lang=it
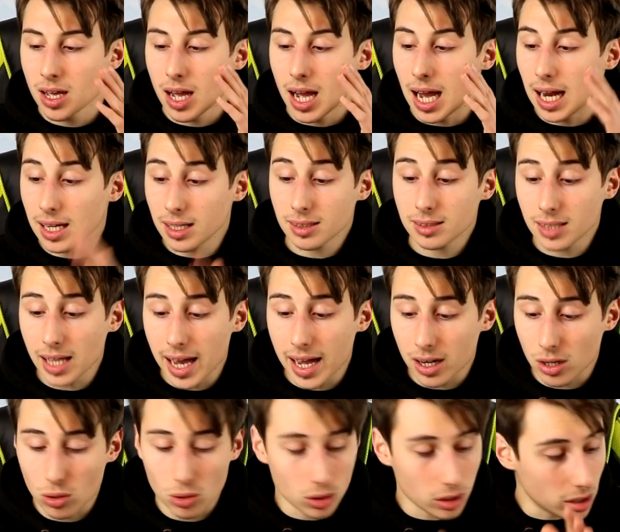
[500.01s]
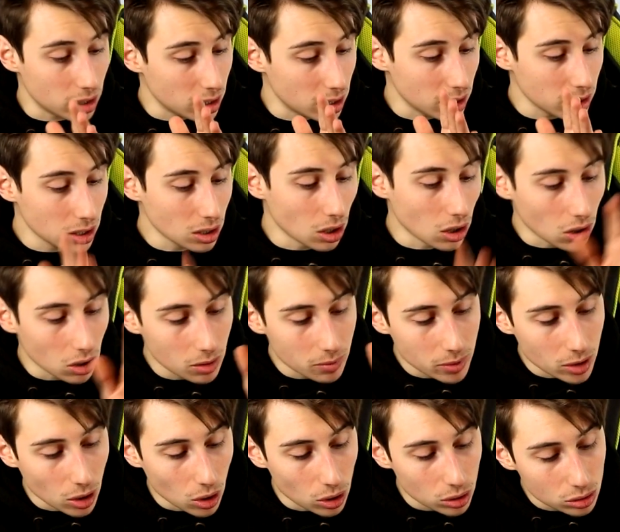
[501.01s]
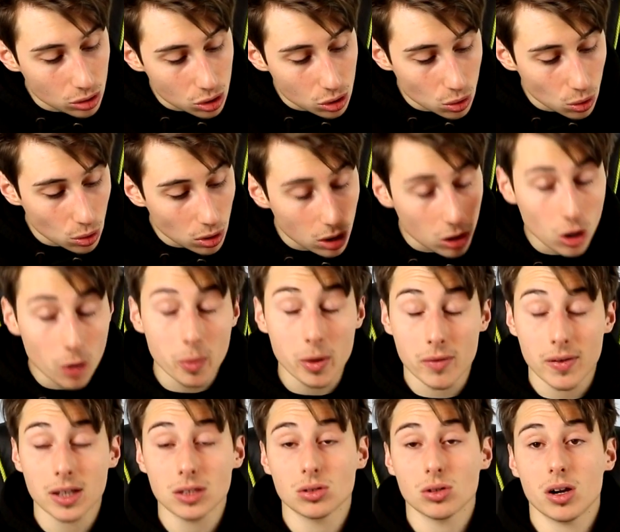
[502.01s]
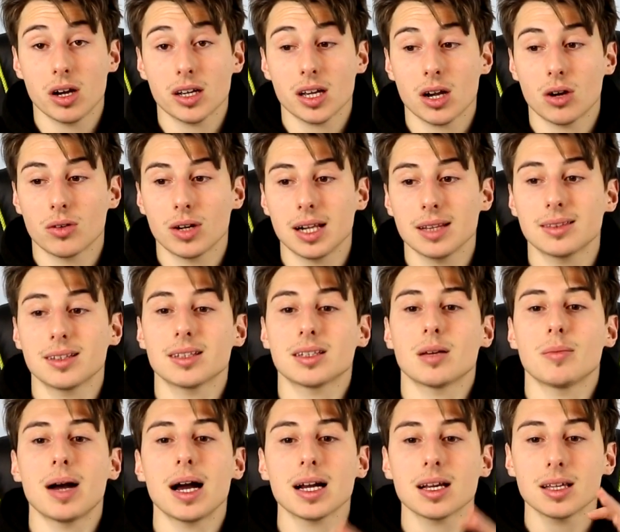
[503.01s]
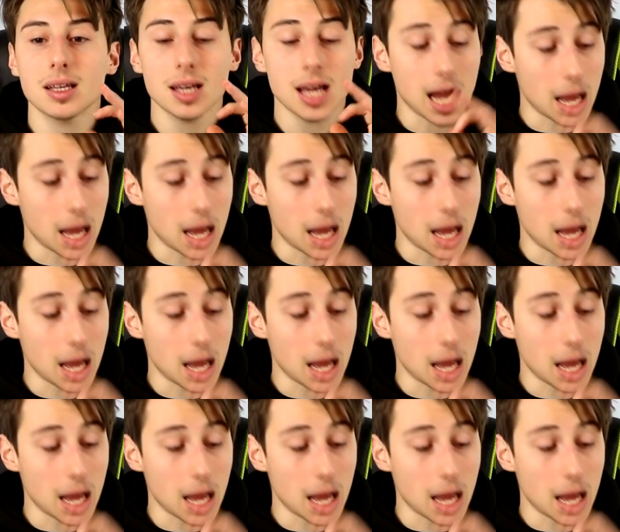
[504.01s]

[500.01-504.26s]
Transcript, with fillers: All'interno eh, io ho il mio old school, l'ho provato anche con altri tabacchi,